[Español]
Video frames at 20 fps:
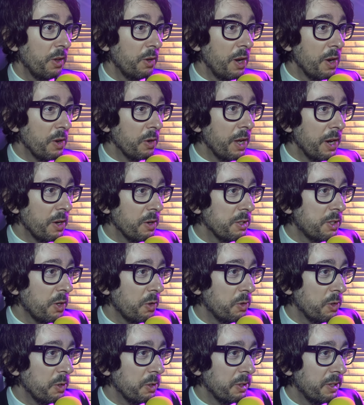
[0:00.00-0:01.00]
con el rock and roll
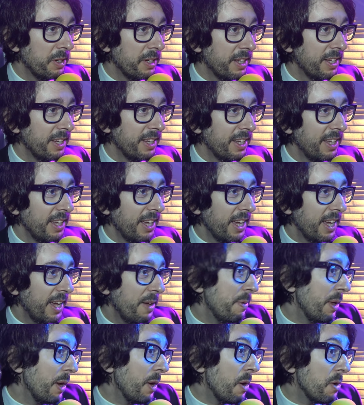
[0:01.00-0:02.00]
seguro. Eh,
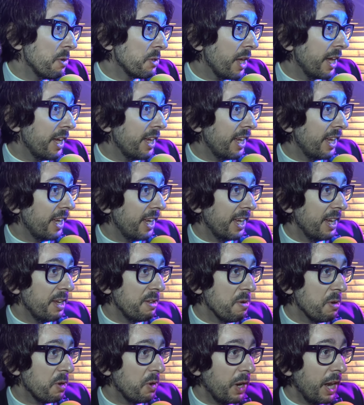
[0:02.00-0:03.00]
pero vamos, que
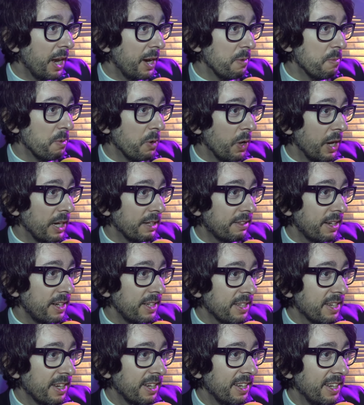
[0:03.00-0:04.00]
yo creo que la haré un poco a las
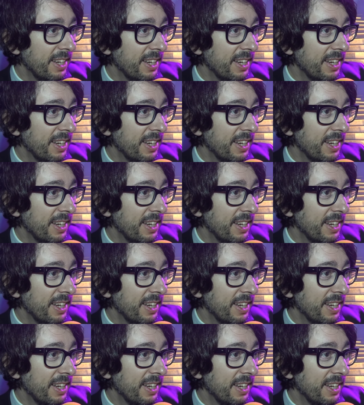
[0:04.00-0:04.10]
tres.